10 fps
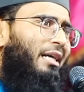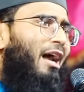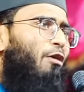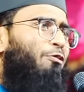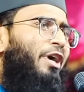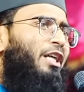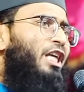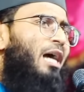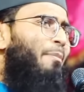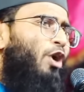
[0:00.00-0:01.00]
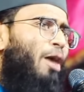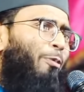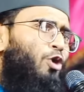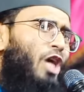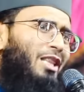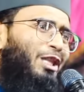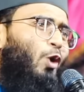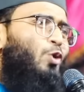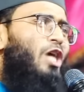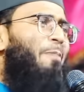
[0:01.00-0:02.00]
গার্লফ্রেন্ড দিয়ে মনের প্রশান্তি
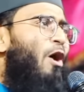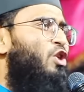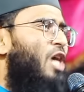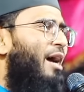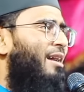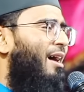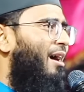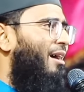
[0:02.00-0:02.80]
খুঁজে পাওয়া যায় না